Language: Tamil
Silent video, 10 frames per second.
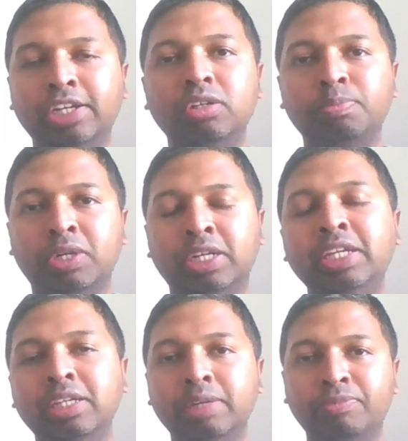ரெண்டோர்
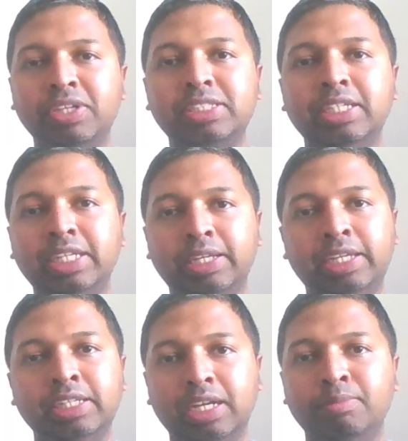பண்ணி ஃபிக்ஸட்
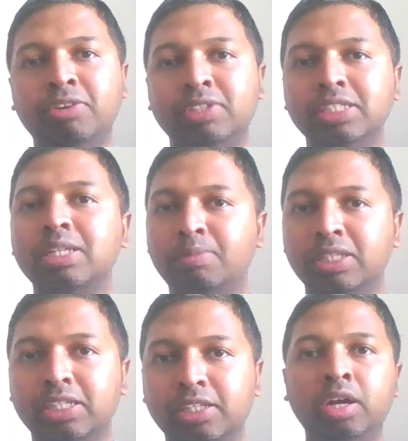இன்கமாக வந்து
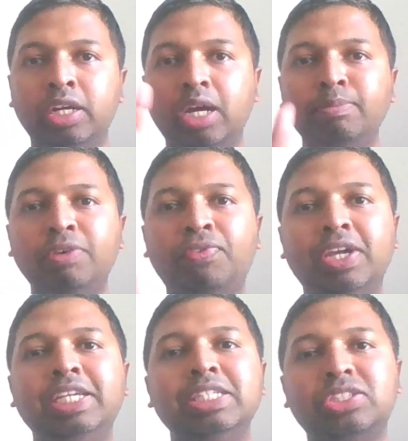சம்பாதிக்கலாம் நம்பர்
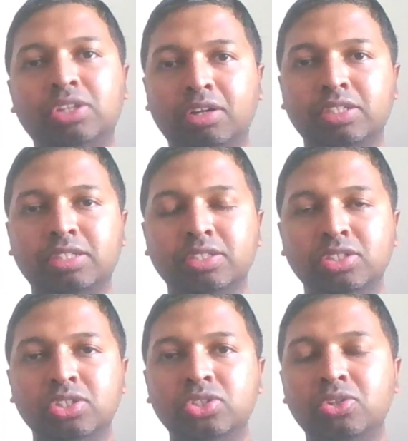ஃபைவ் ஸ்டாக்ஸ்
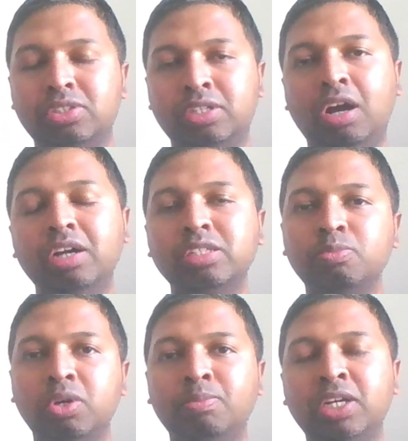ஸோ ஸ்டாக்ஸ்
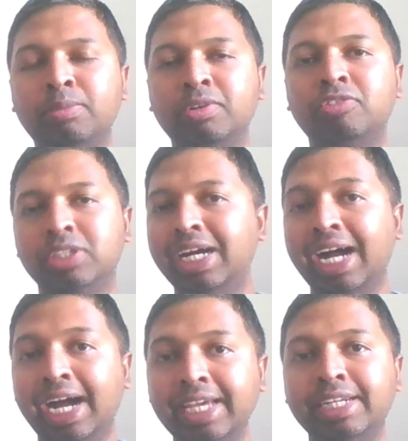மூலமாக நமக்கு வந்து
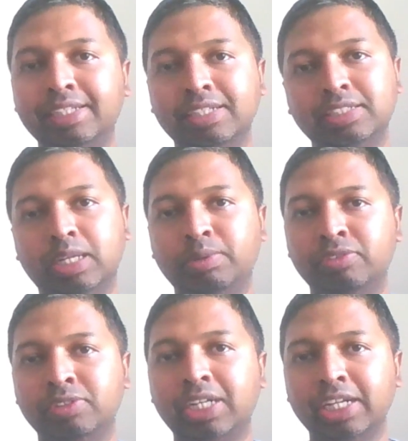ஹை ரிட்டர்ன்ஸ்
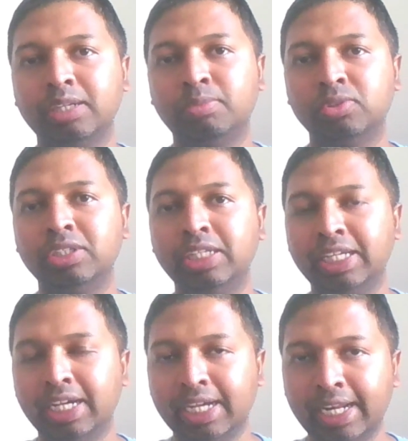அப்படின்னு வந்து கிடைக்க போகுது
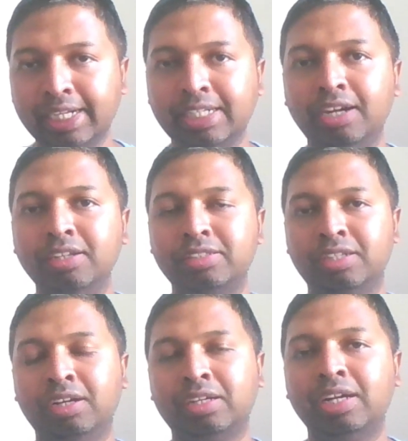நீங்கள் கரெக்டான
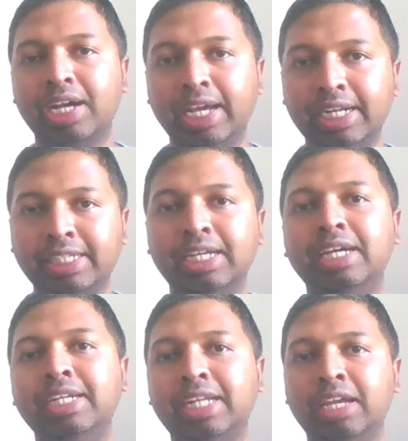ஸ்டாக்கை
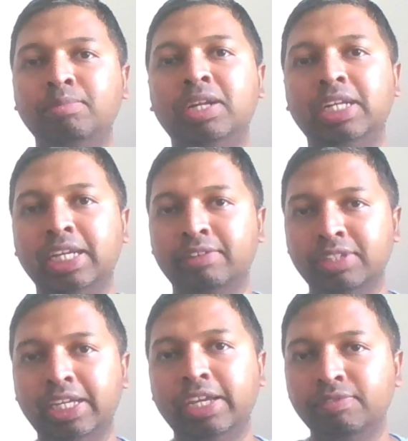கரெக்டான டைமில் நீங்கள்
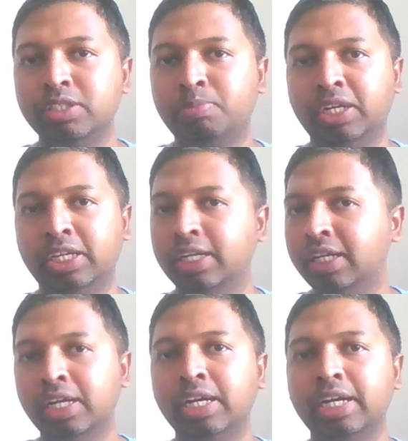வந்து இன்வெஸ்ட் பண்ணிங்கன்னா
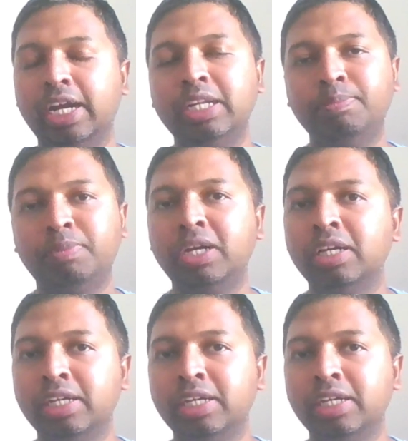கண்டிப்பாக